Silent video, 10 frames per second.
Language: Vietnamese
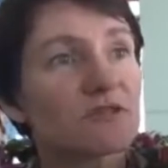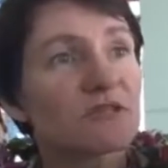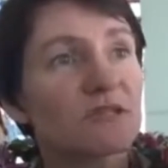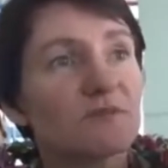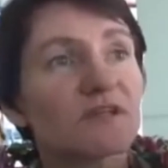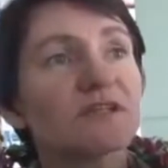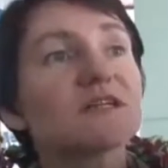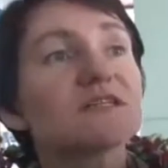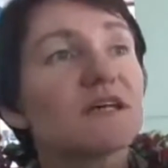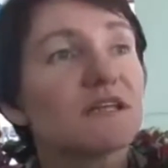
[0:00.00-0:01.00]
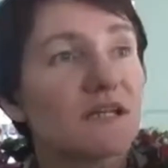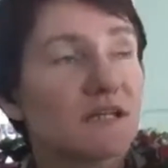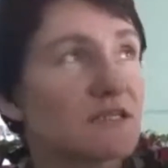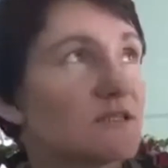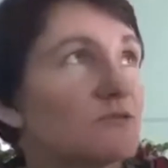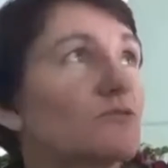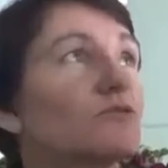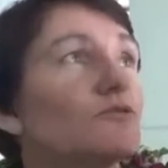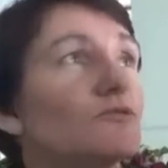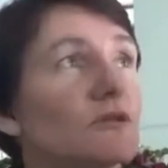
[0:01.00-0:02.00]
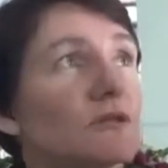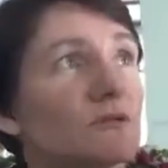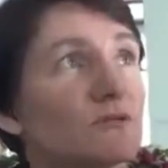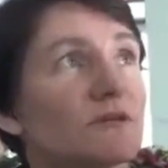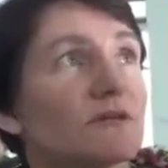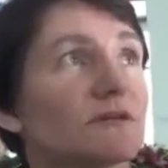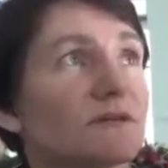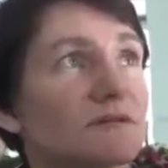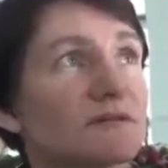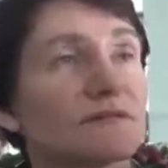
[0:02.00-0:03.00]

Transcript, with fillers: cũng như tình yêu nước hết sức mạnh mẽ của người Việt Nam.